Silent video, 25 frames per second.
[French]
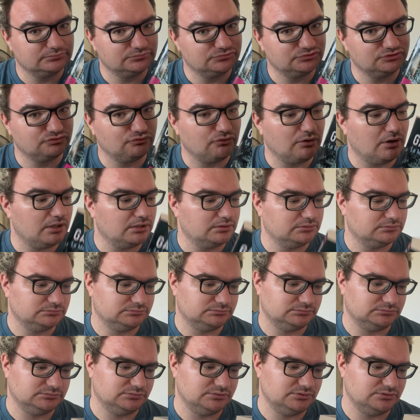3
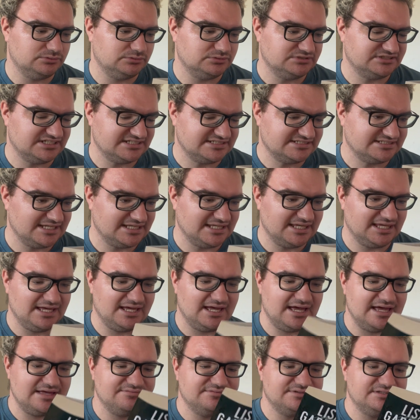de sa saga
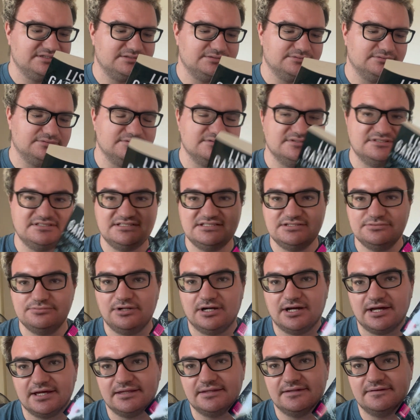avec Didi
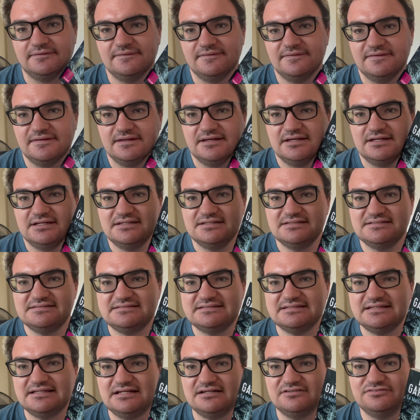Warren.
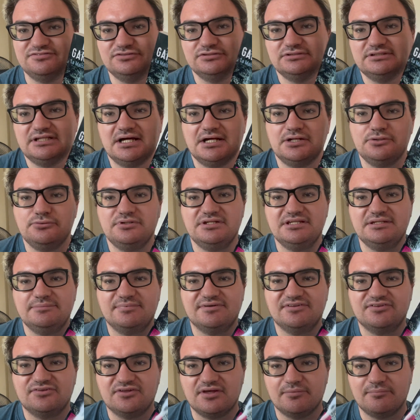C'est la faute à Lully
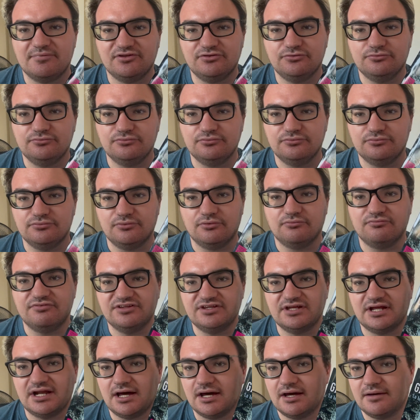parce qu'elle m'a deux... en fait
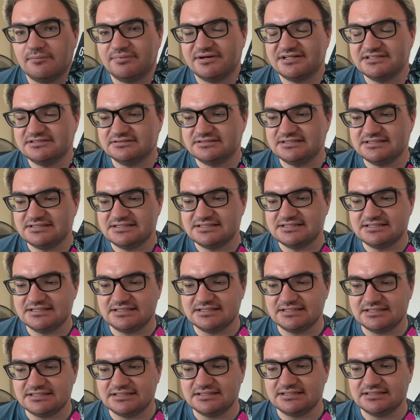elle a présenté
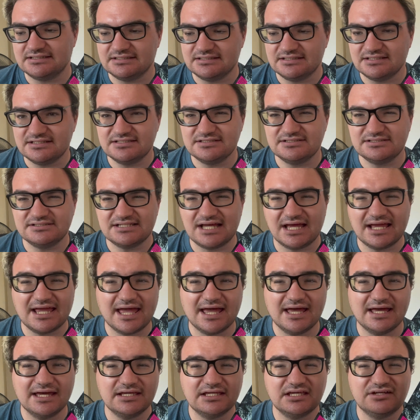des
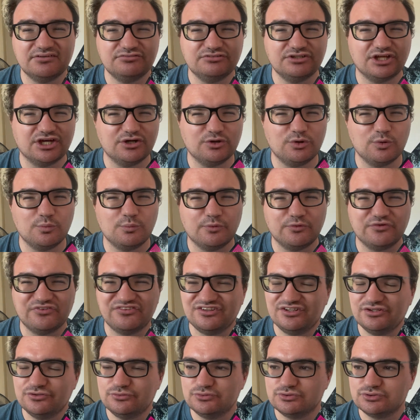sagas qu'elle voudrait
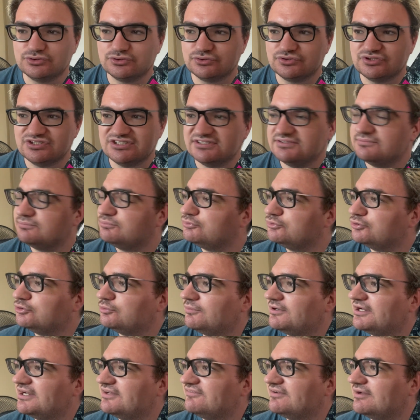commencer ou je sais plus
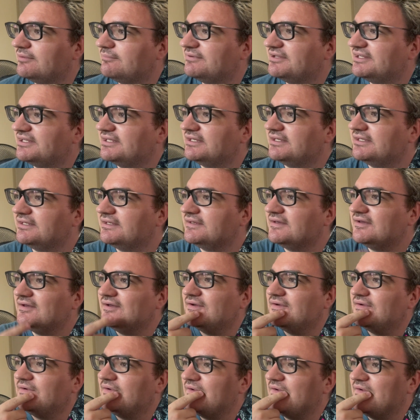comment elle avait appelé.
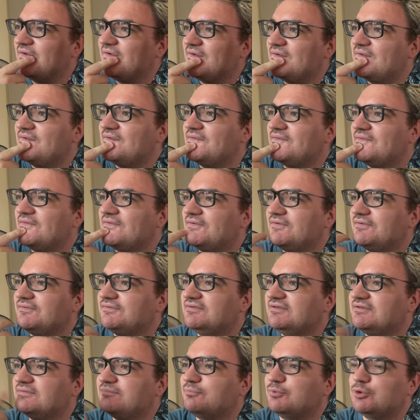Euh,
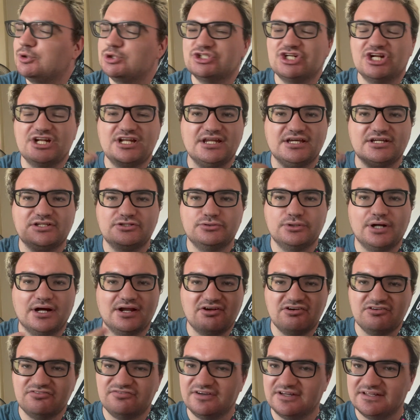prochaine lecture, elle
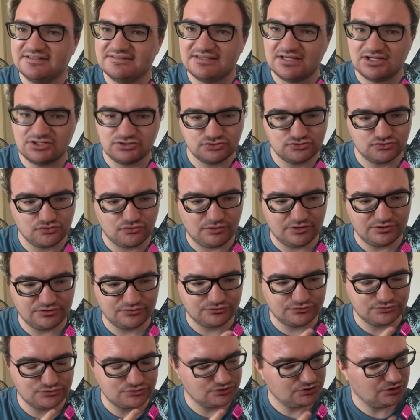avait fait un tag je crois dans
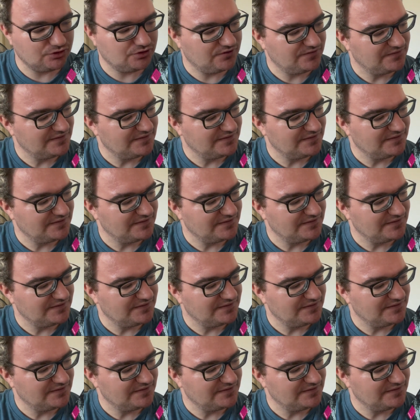ce genre.